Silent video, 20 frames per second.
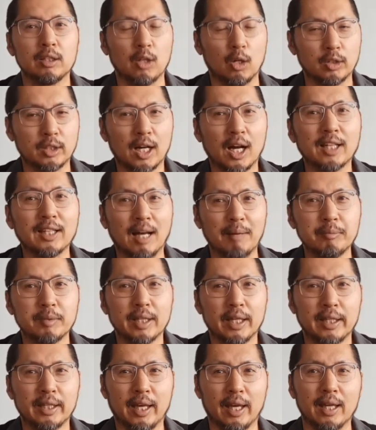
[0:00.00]
여자가
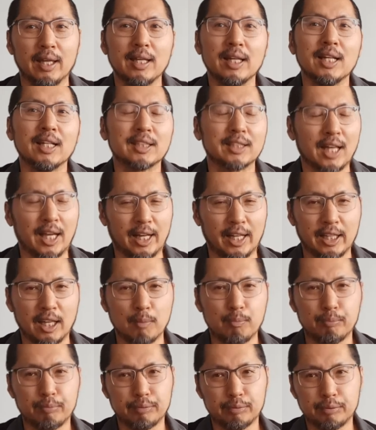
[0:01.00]
남자에게
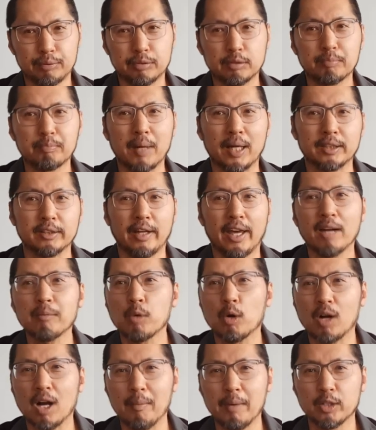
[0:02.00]
사랑에 푹 빠져
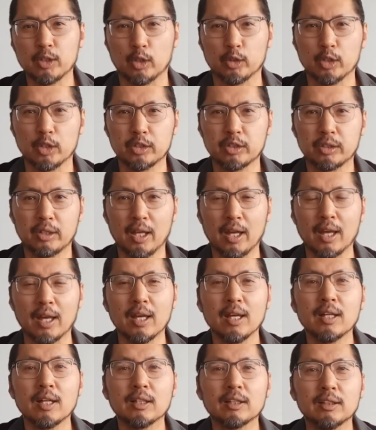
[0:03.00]
행복함에 젖어있을
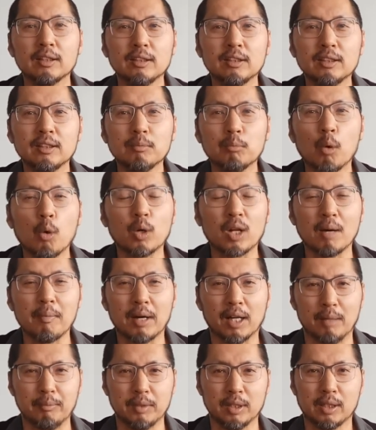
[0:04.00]
때 그 뭐라
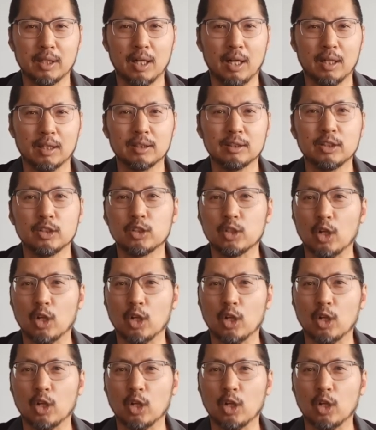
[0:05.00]
말합니까? 그